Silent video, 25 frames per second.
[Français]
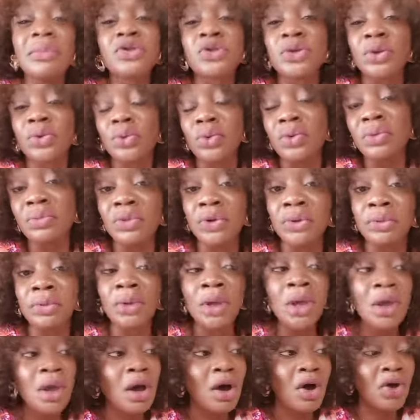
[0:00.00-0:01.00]
monsieur tout le monde.
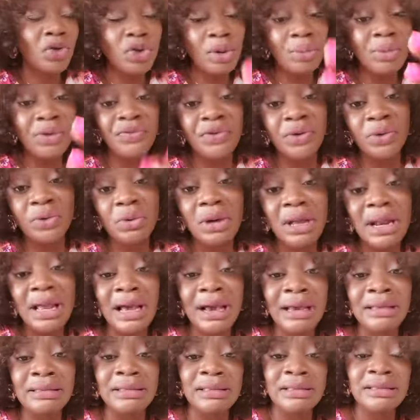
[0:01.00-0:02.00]
En 2023,
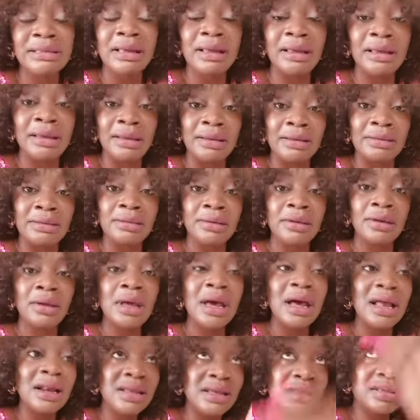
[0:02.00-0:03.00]
arrêtez ça, hein.
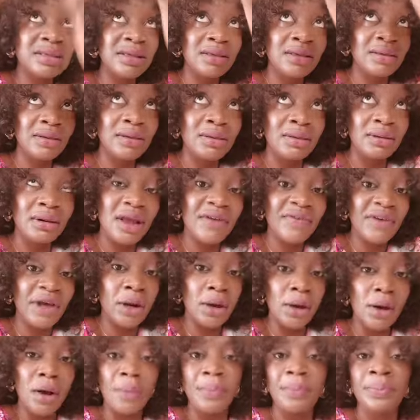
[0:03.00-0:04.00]
Allez-y,
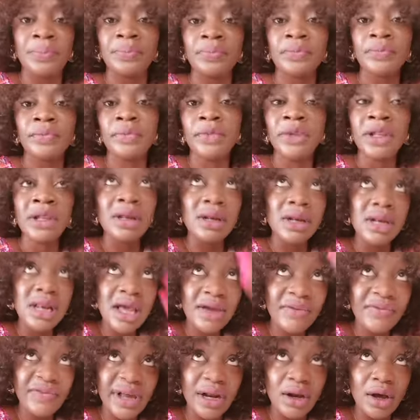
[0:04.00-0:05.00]
level up.
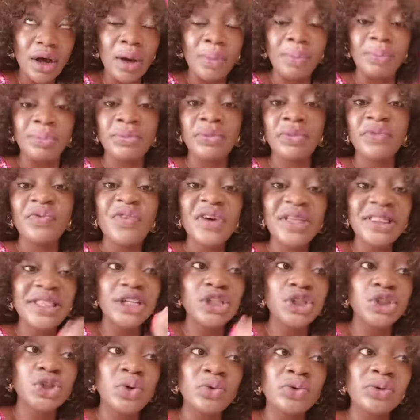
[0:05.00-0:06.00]
Level up. Faites
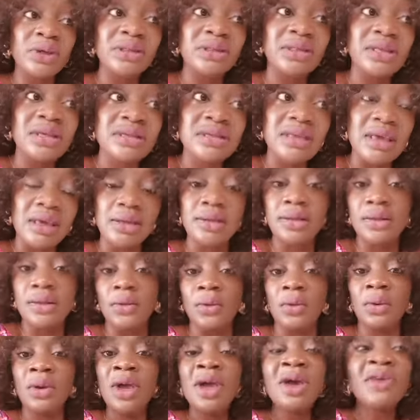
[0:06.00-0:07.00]
des choses de
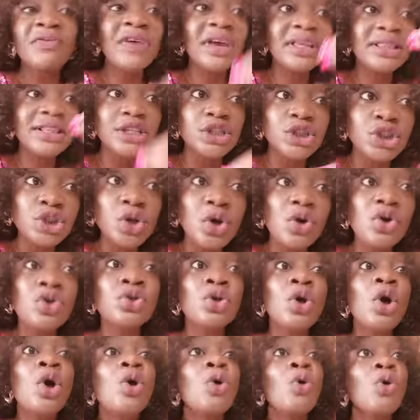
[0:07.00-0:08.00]
distinction. Faites des choses
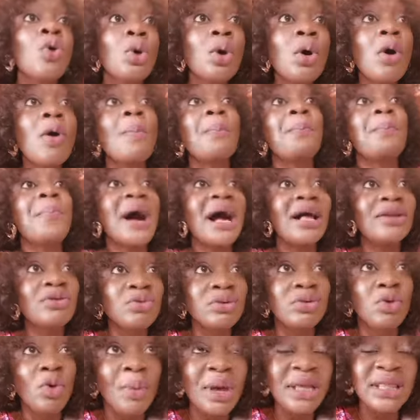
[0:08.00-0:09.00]
où qu'on parle
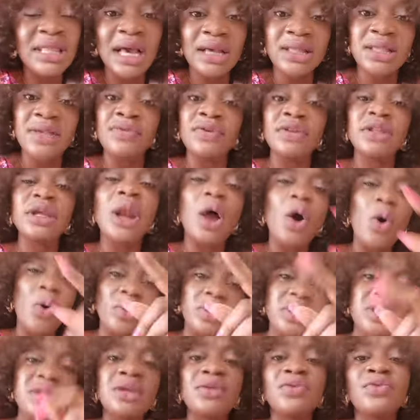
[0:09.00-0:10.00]
du domaine d'activité, là,
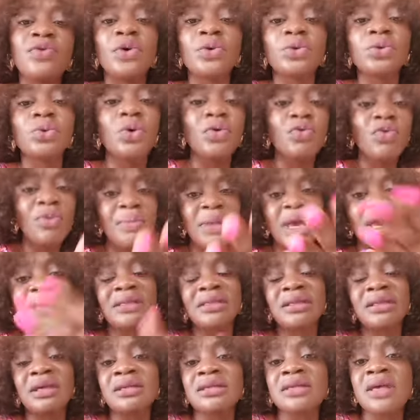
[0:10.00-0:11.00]
on cite votre nom. Vous
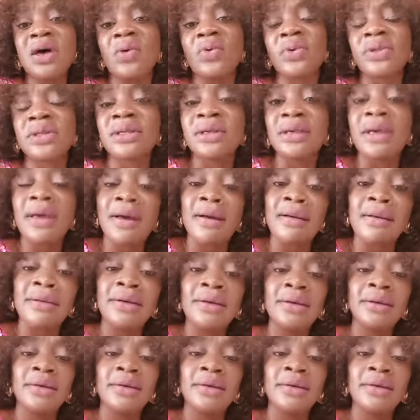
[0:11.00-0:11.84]
méritez ça aussi, hein?